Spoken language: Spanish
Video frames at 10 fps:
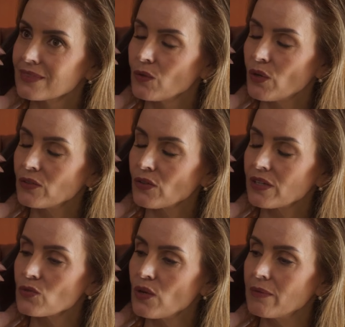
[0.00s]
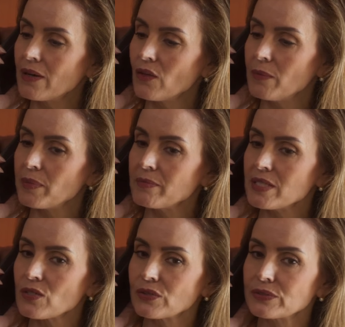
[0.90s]
En cuanto resuelva lo del
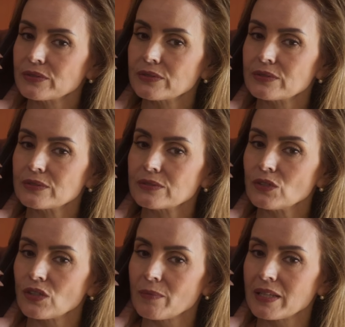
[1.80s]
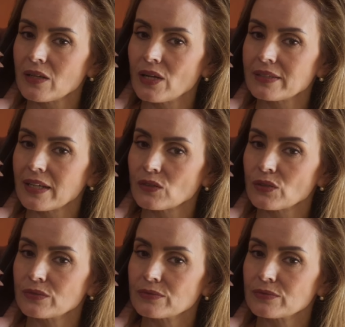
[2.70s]
permiso. Yo te mantengo al tanto.